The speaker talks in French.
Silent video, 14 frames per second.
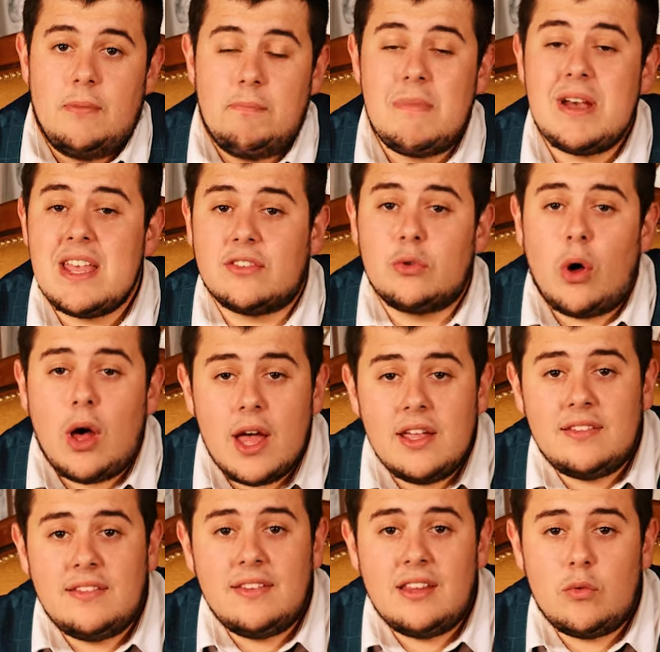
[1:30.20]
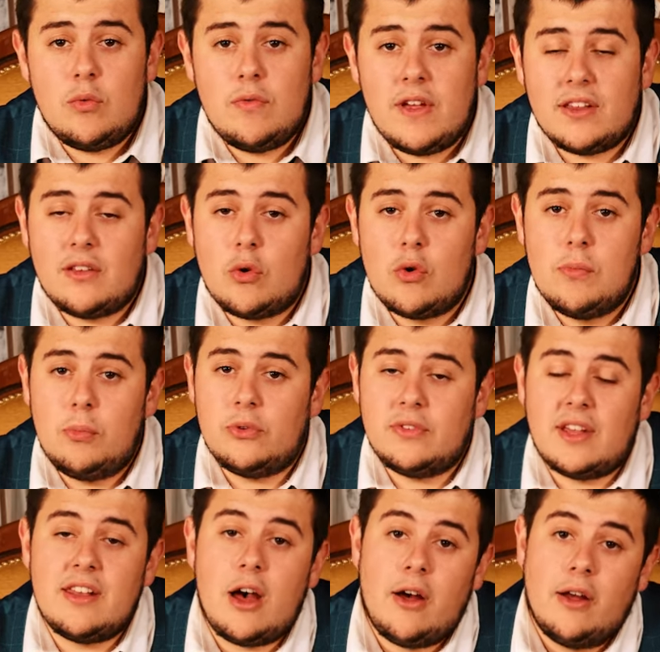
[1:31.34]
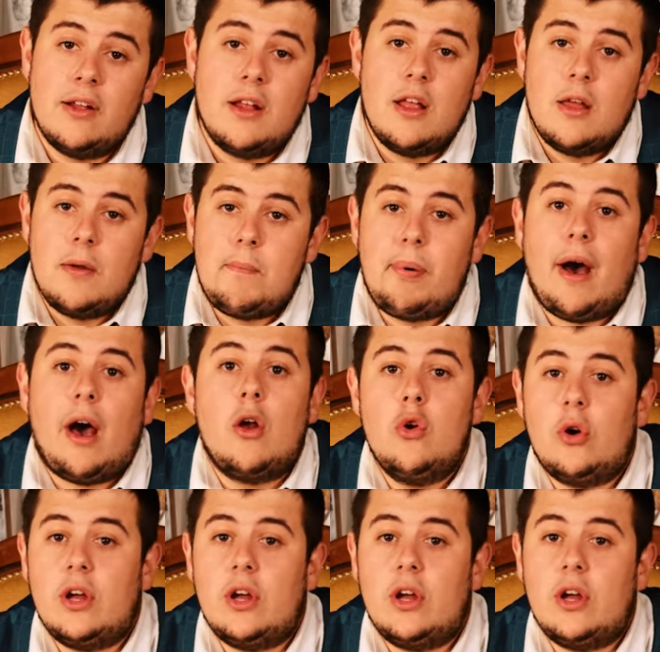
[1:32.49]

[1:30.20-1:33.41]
Mayazora a été découvert dans le Montana, par